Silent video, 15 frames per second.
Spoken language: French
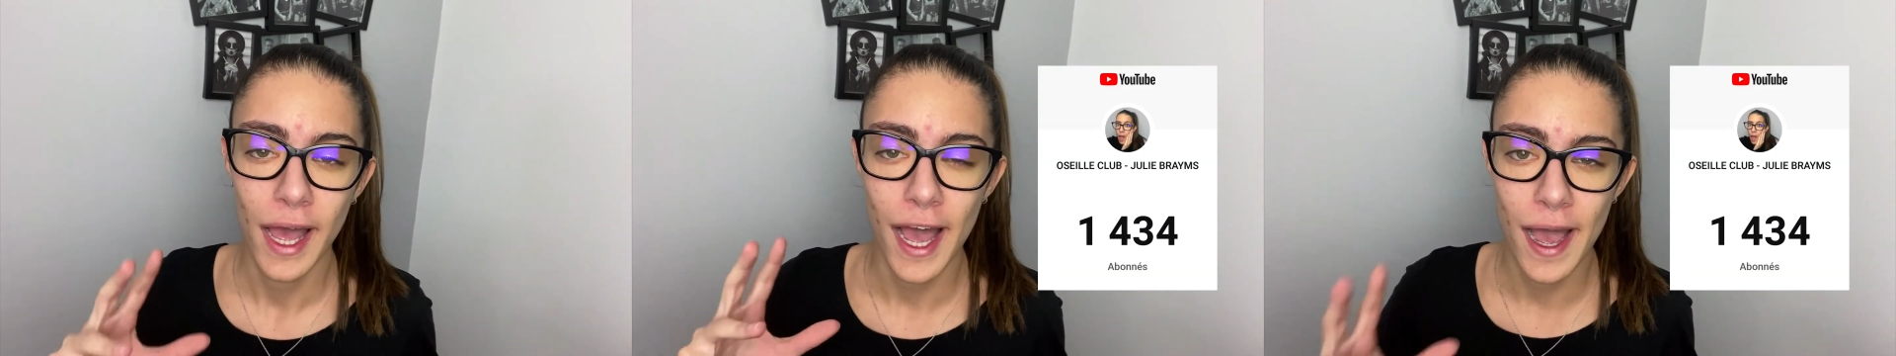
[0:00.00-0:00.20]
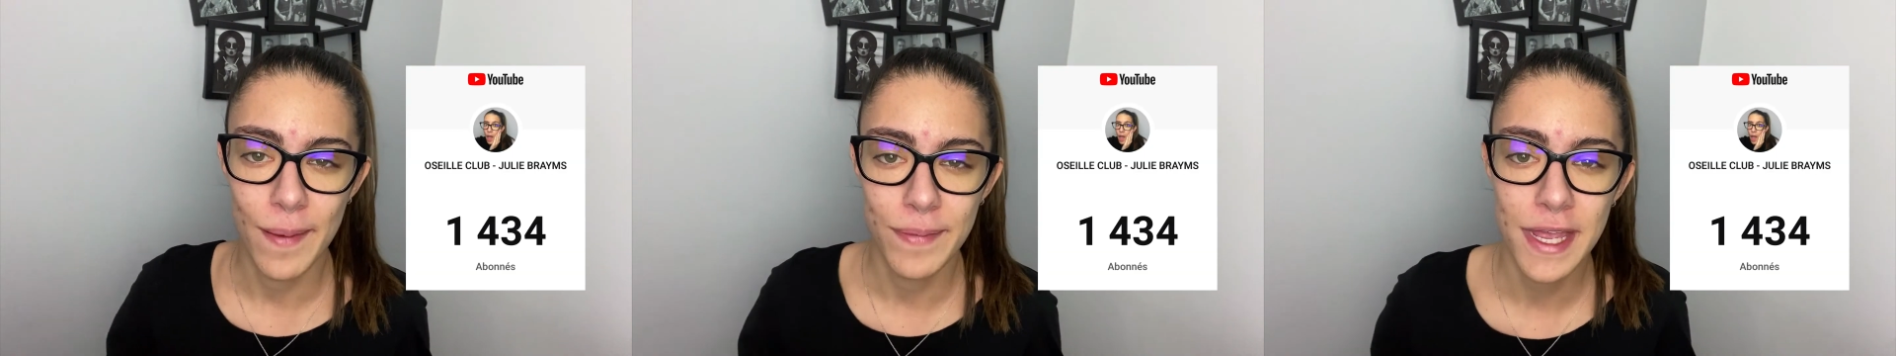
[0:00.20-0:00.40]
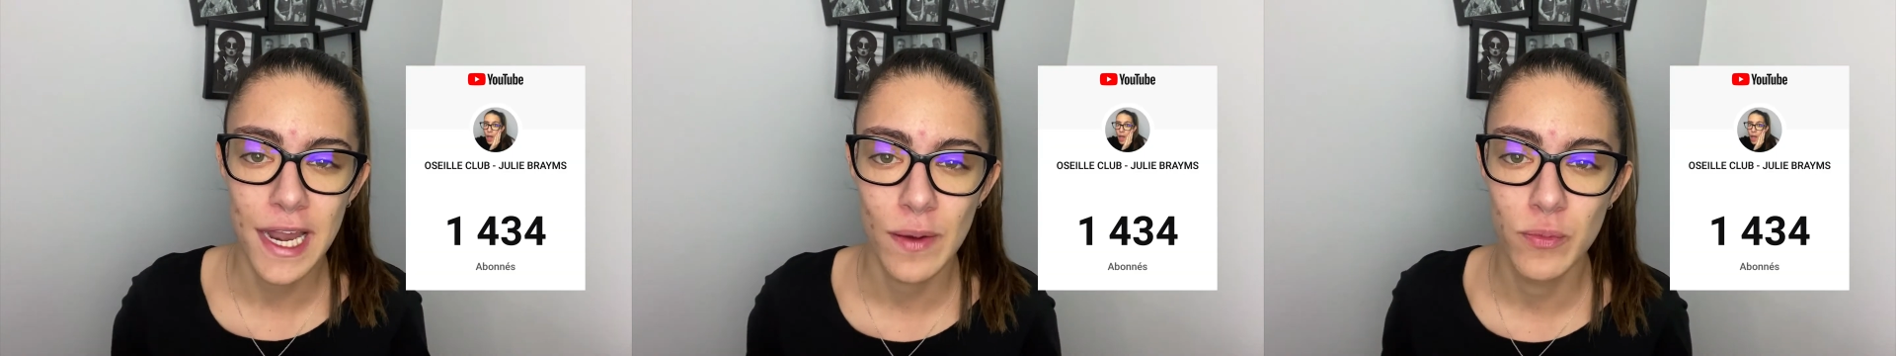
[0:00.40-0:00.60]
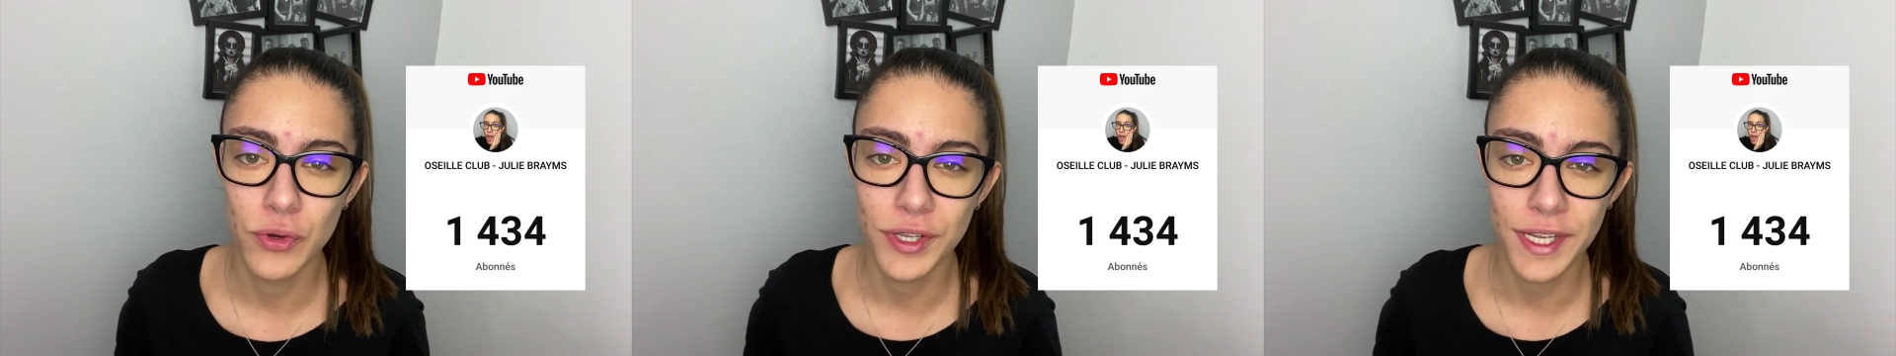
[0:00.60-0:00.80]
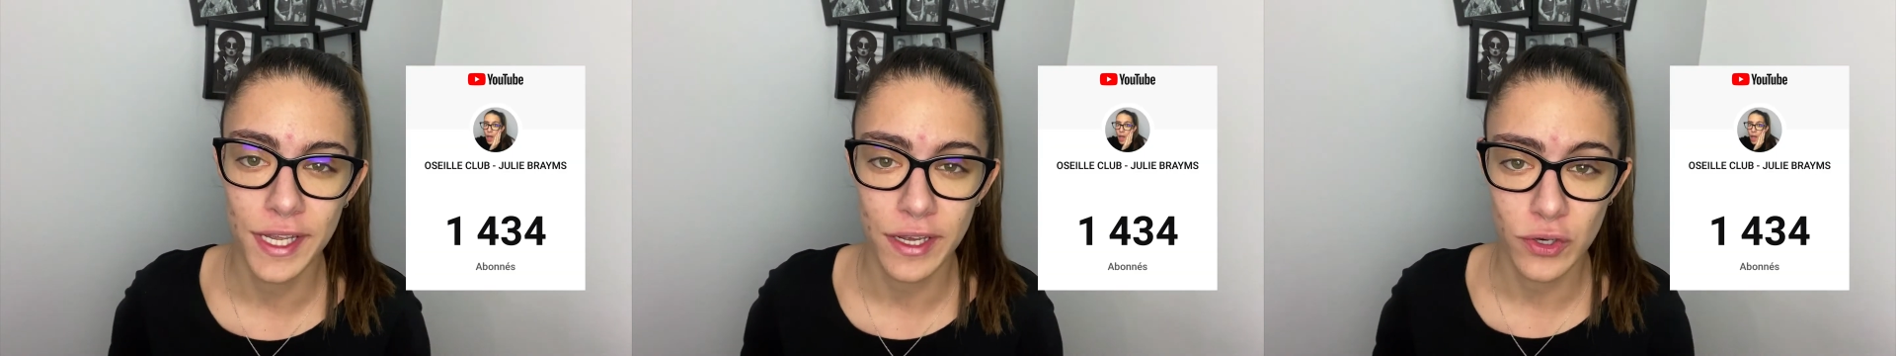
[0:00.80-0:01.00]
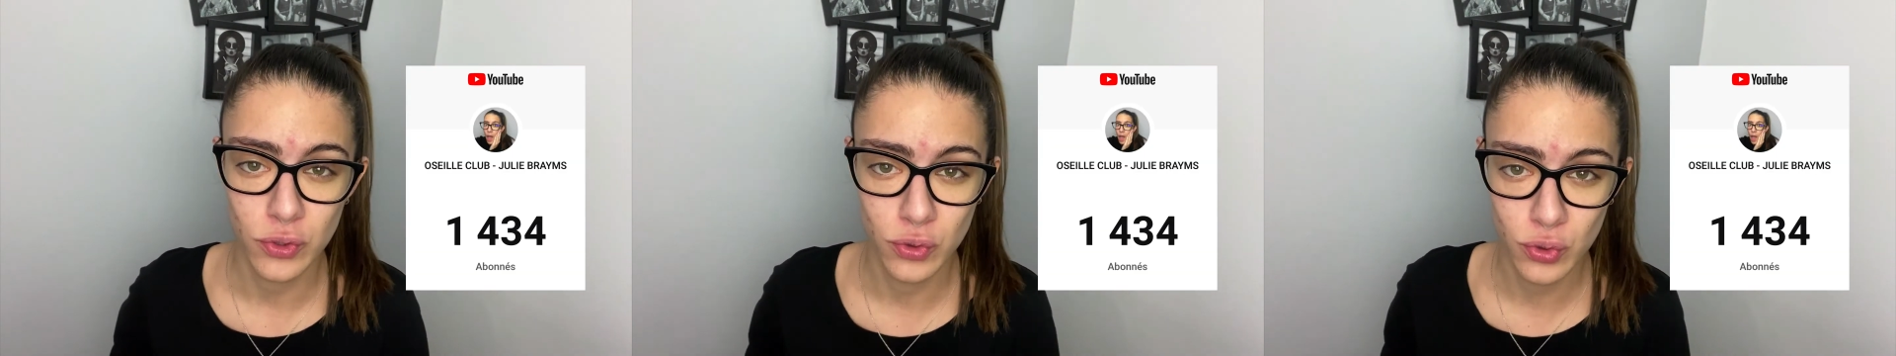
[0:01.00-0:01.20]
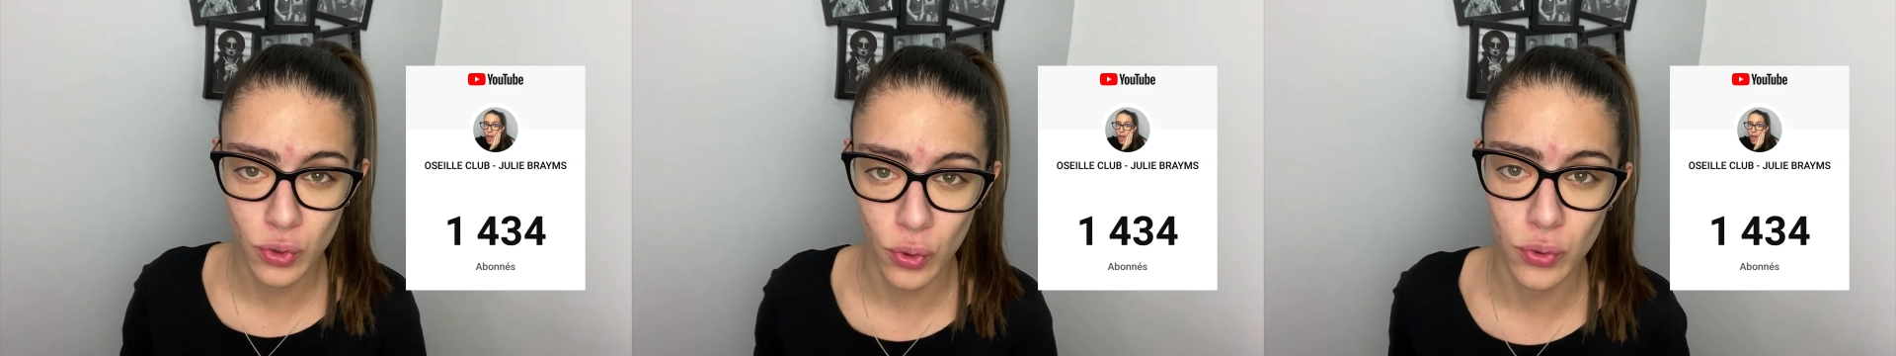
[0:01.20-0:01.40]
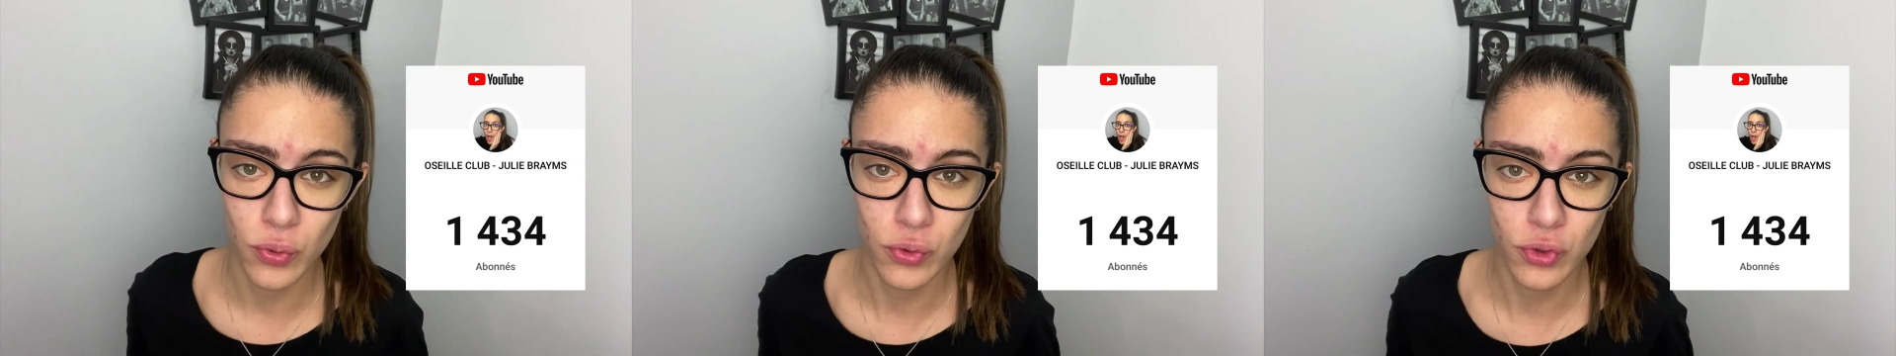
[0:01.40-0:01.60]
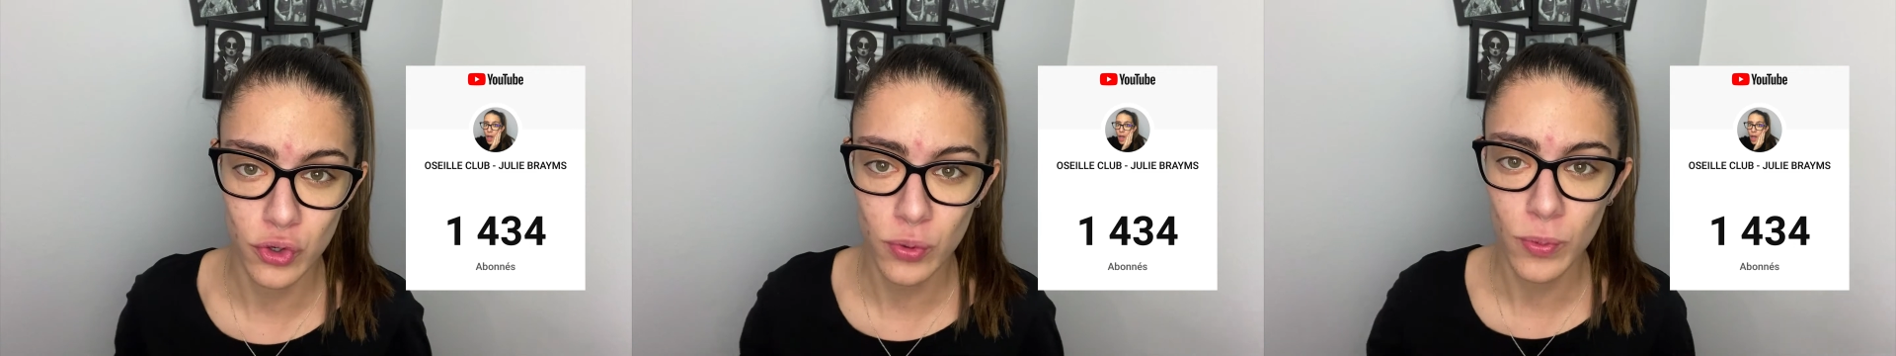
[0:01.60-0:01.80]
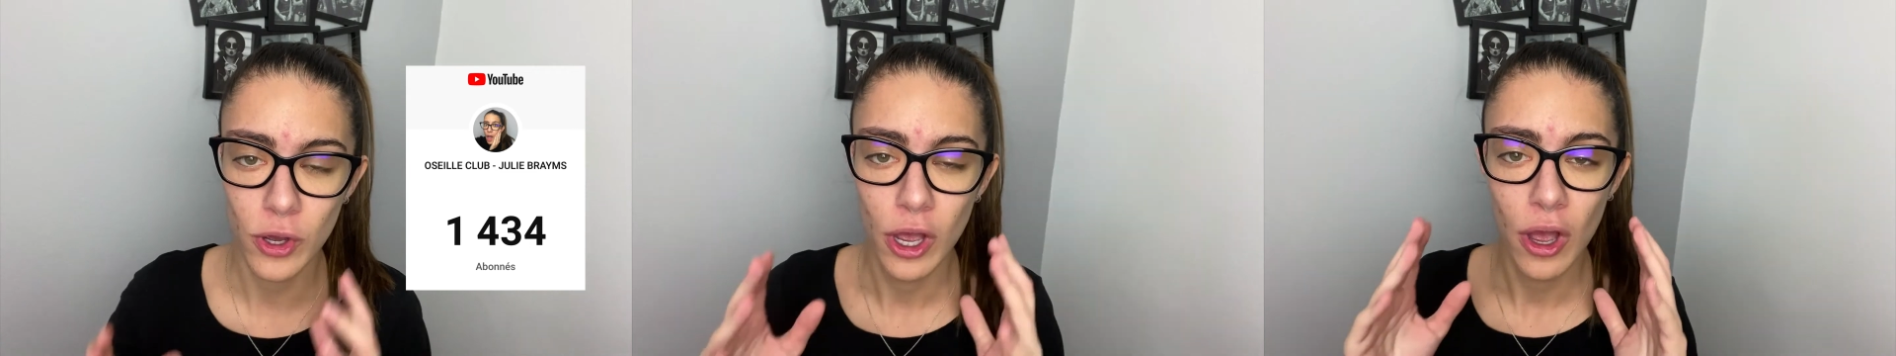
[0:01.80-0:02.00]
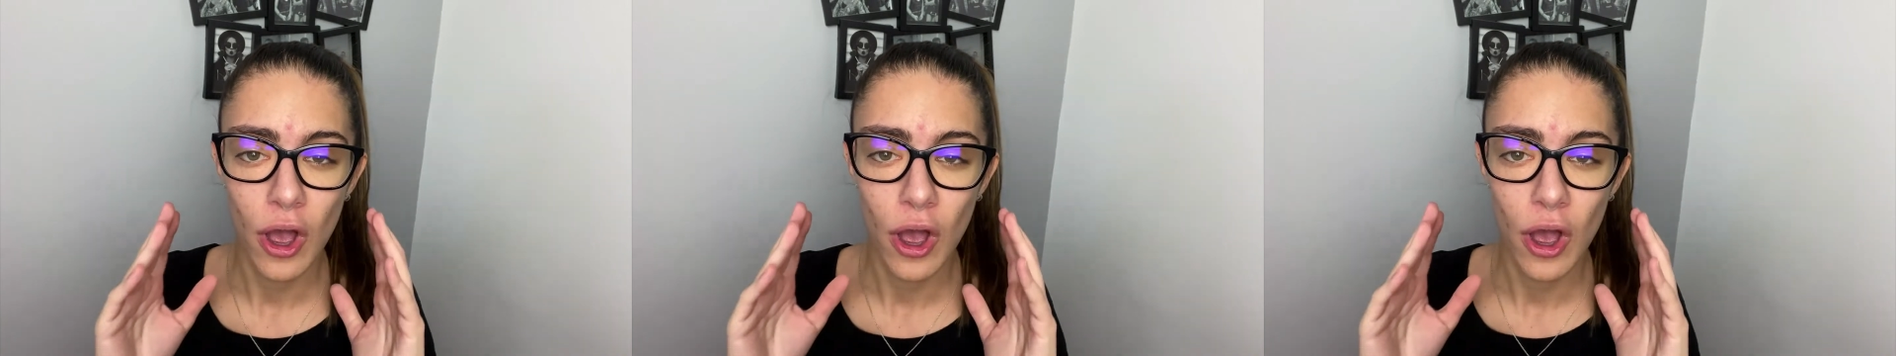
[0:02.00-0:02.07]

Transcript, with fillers: à 1000 abonnés sur YouTube.